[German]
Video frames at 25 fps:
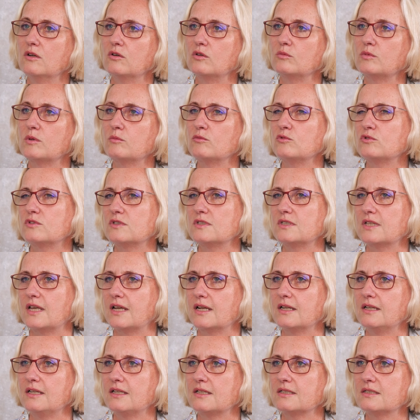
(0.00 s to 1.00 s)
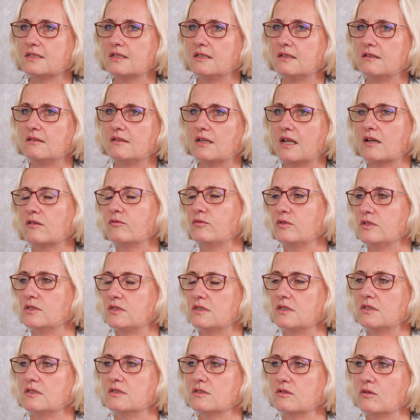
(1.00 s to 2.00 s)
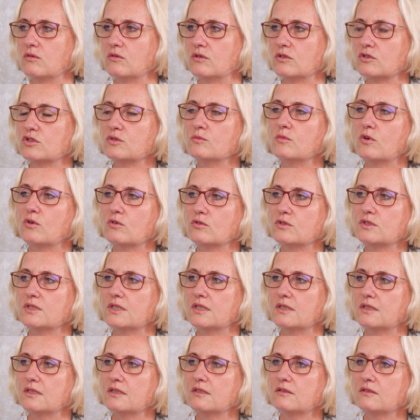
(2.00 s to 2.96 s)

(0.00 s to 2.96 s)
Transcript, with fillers: Und man muss das eigentlich als ein langfristiges Engagement sehen.